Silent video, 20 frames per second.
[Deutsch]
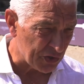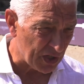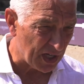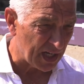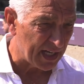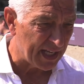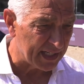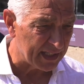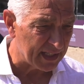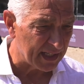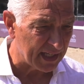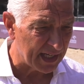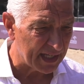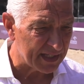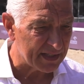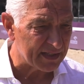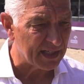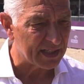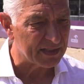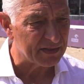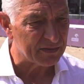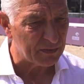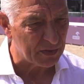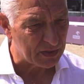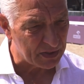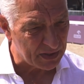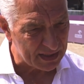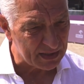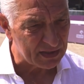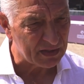Stahl Hendricks, dass
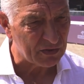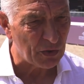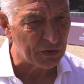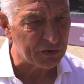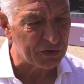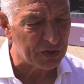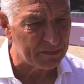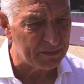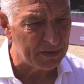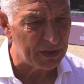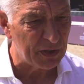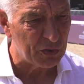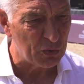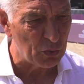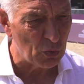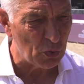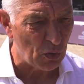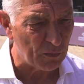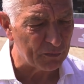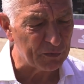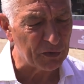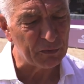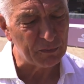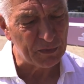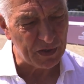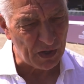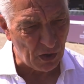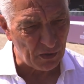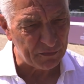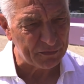wir trotzdem in die Zukunft
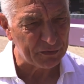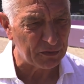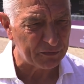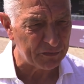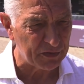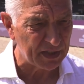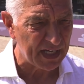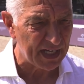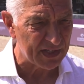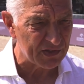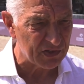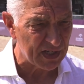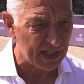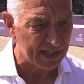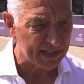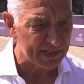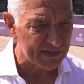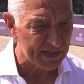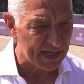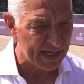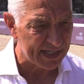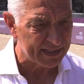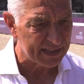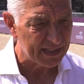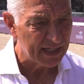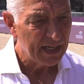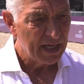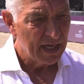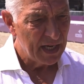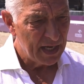und wir hoffen auf eine ganz lange Zeit
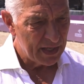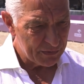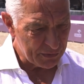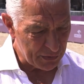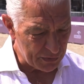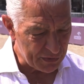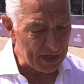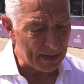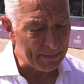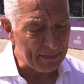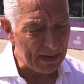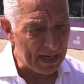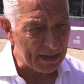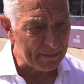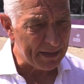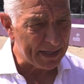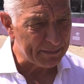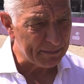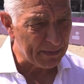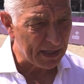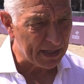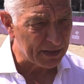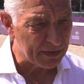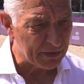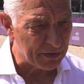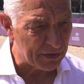Zusammenarbeit machen